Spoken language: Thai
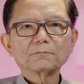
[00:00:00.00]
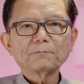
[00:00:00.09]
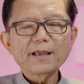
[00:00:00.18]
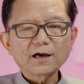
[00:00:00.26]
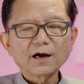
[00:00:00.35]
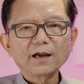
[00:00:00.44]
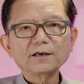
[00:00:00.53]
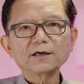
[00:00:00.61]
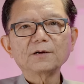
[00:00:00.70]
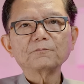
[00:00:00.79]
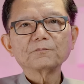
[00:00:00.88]
ไม่เคย
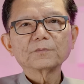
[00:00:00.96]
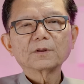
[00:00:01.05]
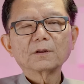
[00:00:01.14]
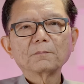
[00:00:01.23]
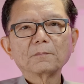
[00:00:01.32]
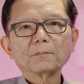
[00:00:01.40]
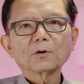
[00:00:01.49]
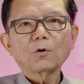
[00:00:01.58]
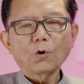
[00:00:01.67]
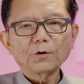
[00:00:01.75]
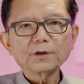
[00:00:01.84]
ลืม
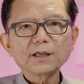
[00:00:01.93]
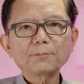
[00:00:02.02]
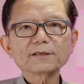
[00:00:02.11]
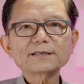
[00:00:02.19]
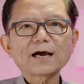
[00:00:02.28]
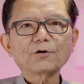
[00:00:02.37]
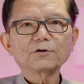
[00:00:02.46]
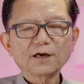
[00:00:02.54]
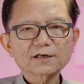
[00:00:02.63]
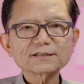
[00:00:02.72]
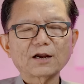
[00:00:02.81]
คนที่พระเจ้า
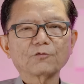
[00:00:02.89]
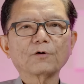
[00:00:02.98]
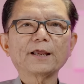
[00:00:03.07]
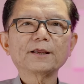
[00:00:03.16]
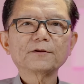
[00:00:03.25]
เลือกสรรไว้